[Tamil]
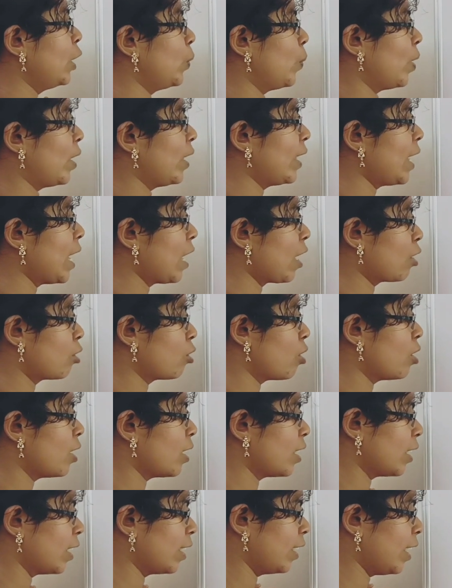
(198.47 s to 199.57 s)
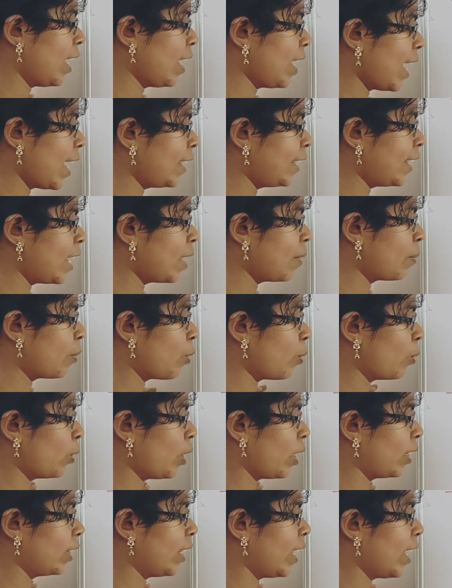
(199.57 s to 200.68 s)
டுவெண்ட்டி எலக்ட்ரான் இருக்குன்னா எயிட்டீன்
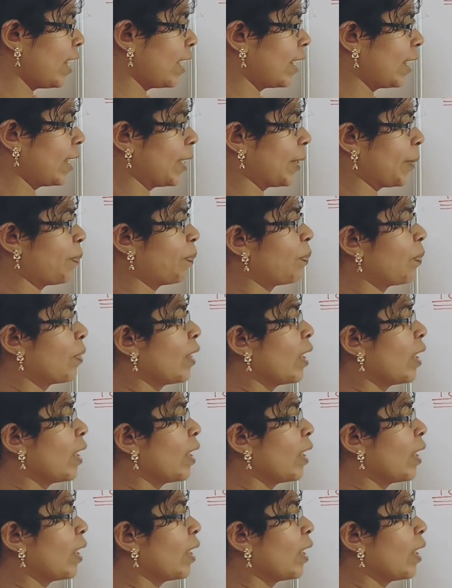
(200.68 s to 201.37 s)
ப்ரோட்டான் தான் இருக்குது